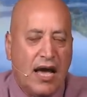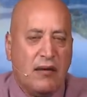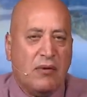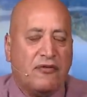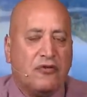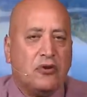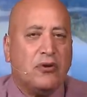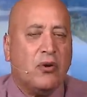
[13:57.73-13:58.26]

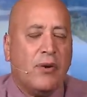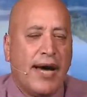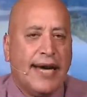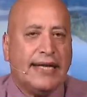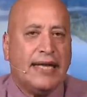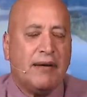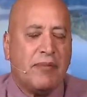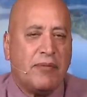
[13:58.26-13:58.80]
المفروض
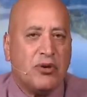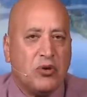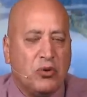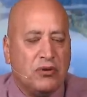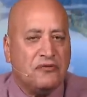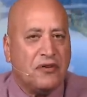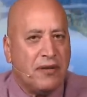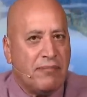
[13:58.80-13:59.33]
الواحد لما
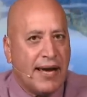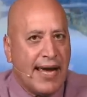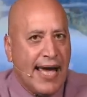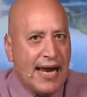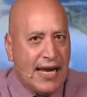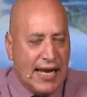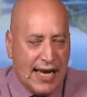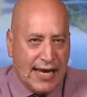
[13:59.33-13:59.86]
بيكون في
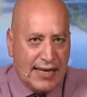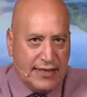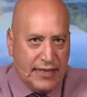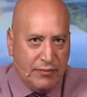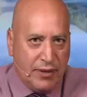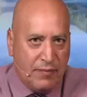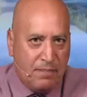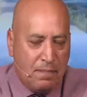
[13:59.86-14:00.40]
المجال
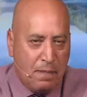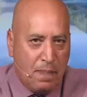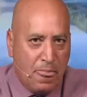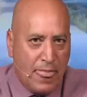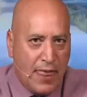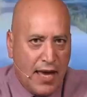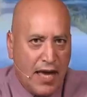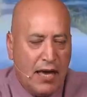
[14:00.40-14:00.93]
الأكاديمي
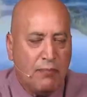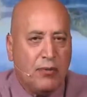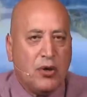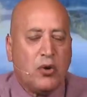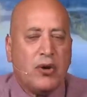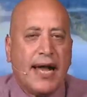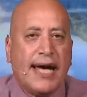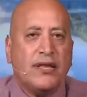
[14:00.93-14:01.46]

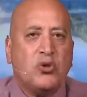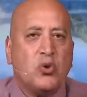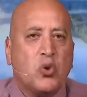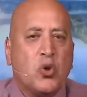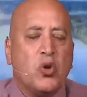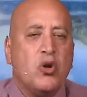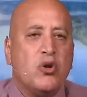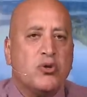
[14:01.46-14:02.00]
بيكون عنده
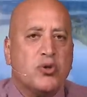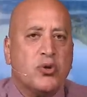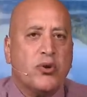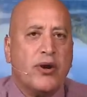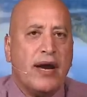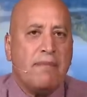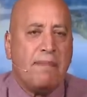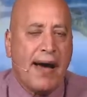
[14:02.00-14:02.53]
كل
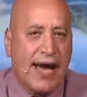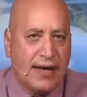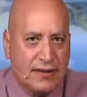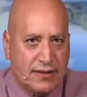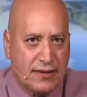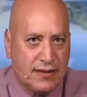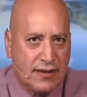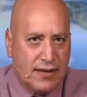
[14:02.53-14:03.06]
طرق
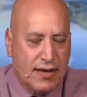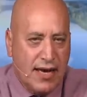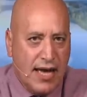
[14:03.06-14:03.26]
البحث